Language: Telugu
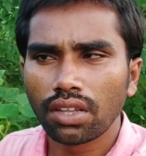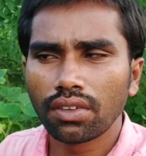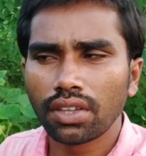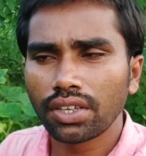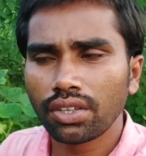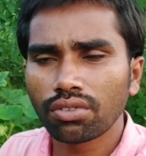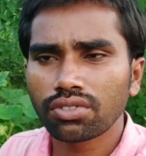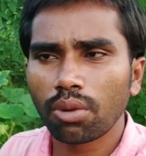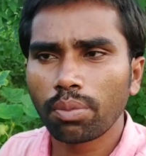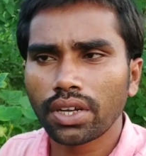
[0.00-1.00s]
అదేవిధంగా
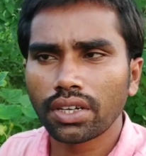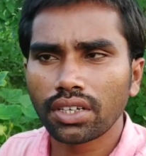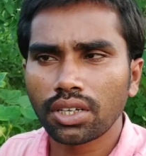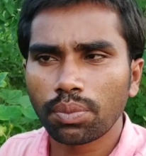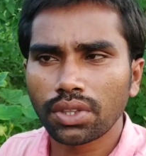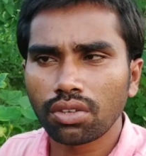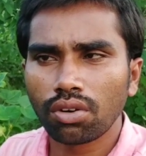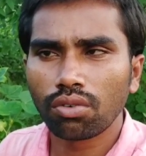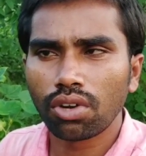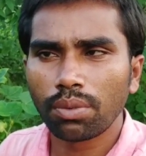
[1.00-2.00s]
ఈరోజు టాపిక్ ఏంటంటే
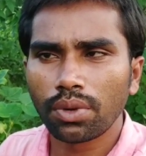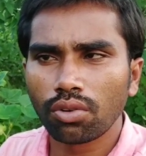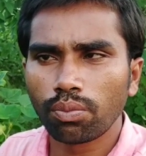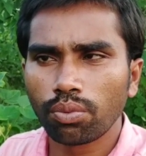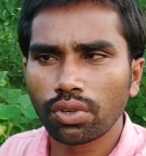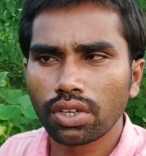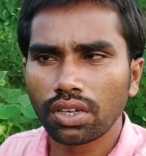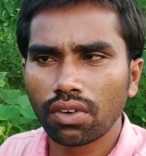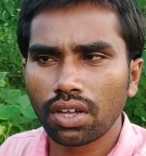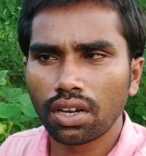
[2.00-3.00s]
పత్తిలో గులాబీ రంగు పురుగుకి
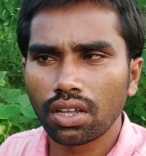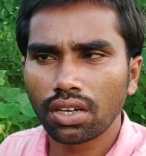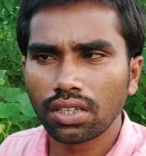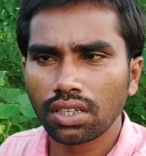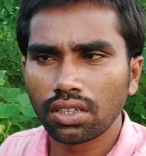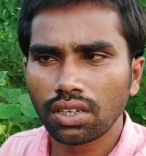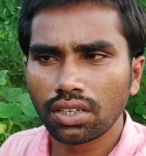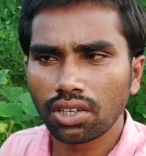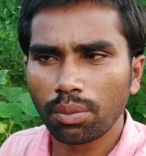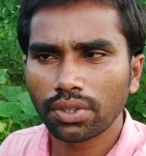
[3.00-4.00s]
నివారణ అనేది
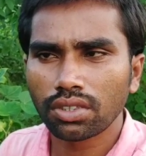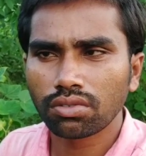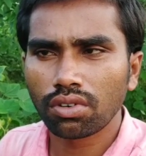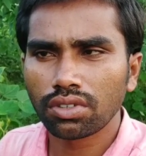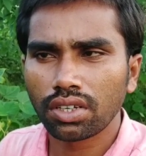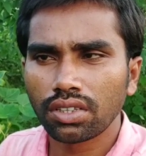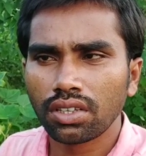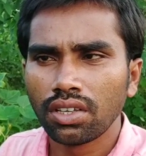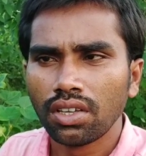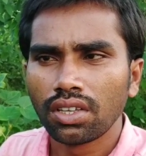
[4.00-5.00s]
నేను టాపిక్ తీసుకోవడం
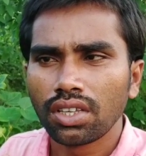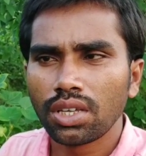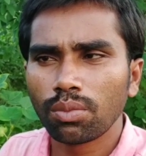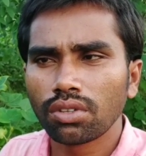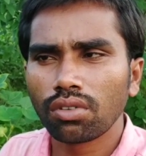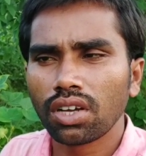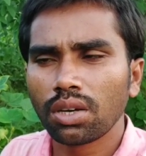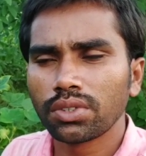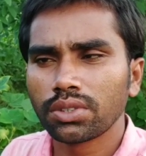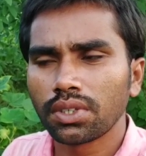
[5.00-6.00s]
జరిగింది ఈ మందులు
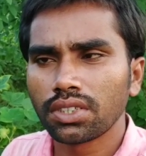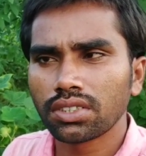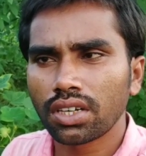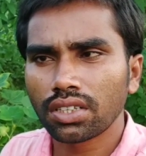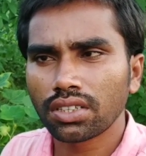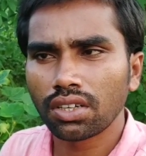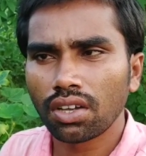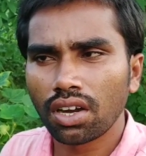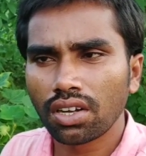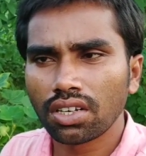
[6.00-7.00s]
కానీ మీరు స్ప్రే చేసినట్టయితే
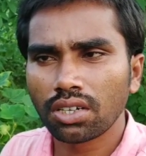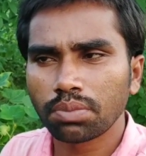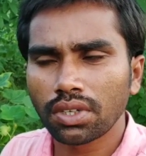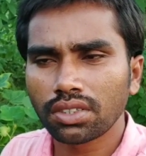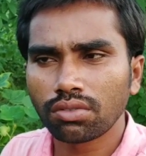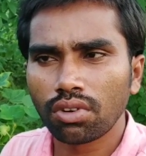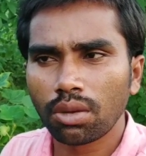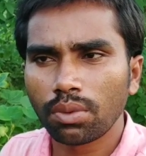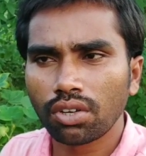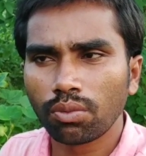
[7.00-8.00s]
హండ్రెడ్ పర్సెంట్
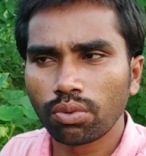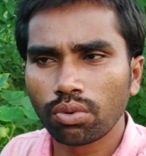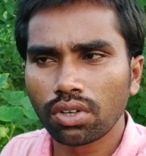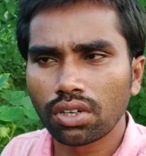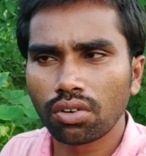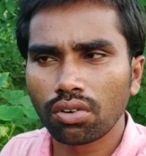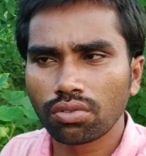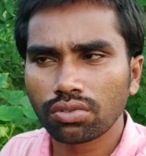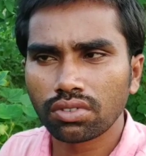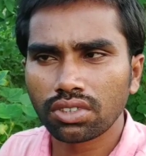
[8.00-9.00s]
గులాబీ రంగు పురుగు
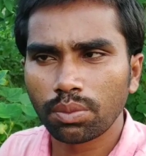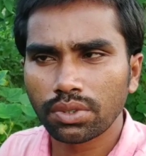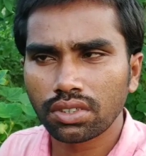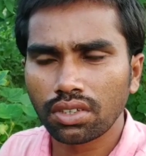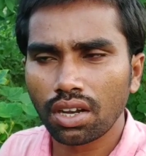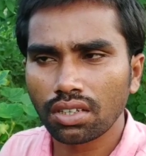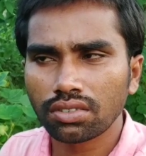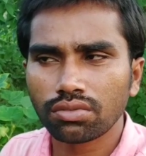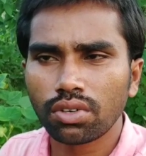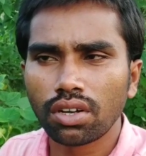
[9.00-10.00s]
కంట్రోల్లోకి వస్తుందని చెప్పేసి నేను
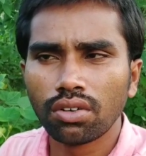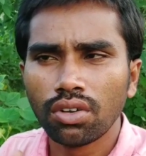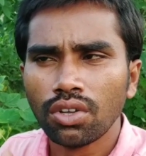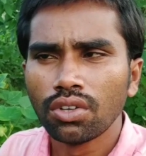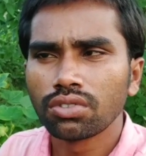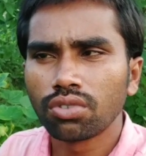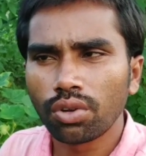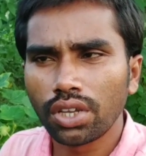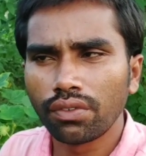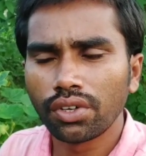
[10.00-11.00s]
ఆశిస్తున్నాను సో
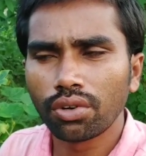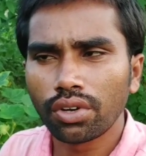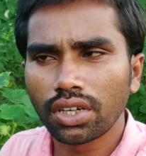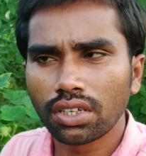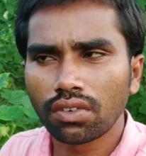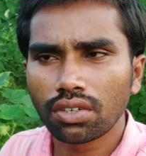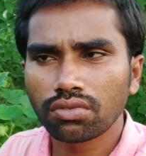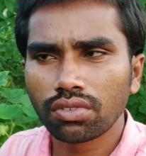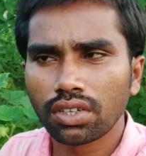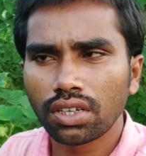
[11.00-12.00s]
ఈ వీడియో ఎండింగ్ వరకు
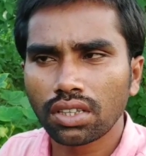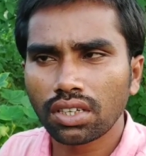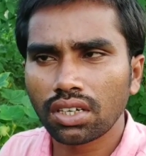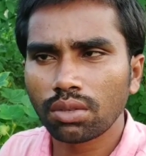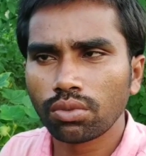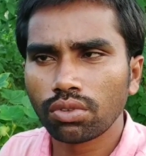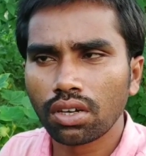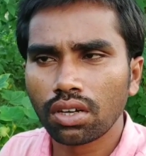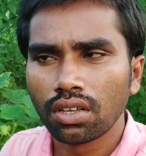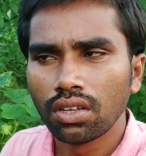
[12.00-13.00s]
చూడండి అంతకంటే
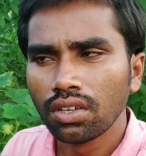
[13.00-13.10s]
ముందుగా